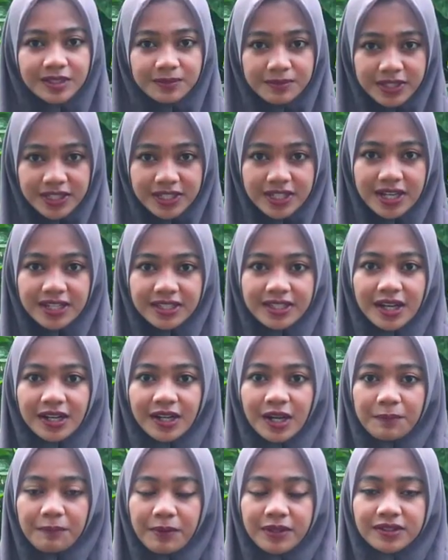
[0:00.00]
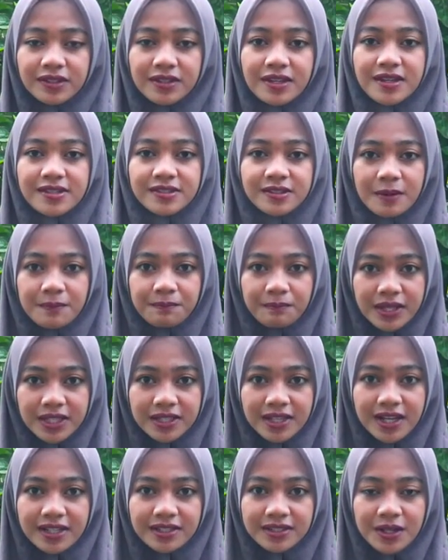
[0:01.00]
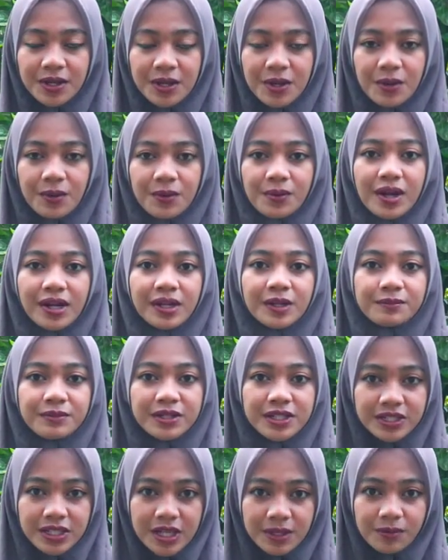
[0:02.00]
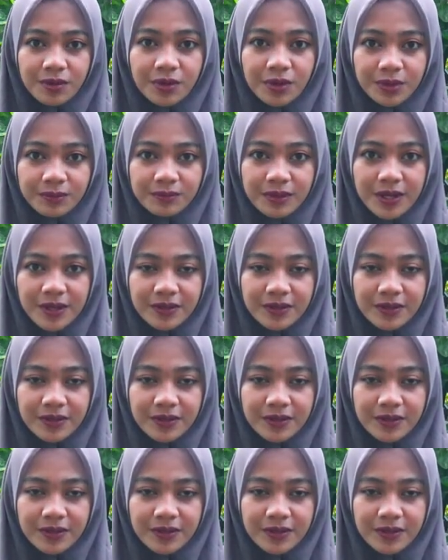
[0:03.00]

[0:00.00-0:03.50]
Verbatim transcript: Demikian yang dapat saya sampaikan, kurang lebihnya mohon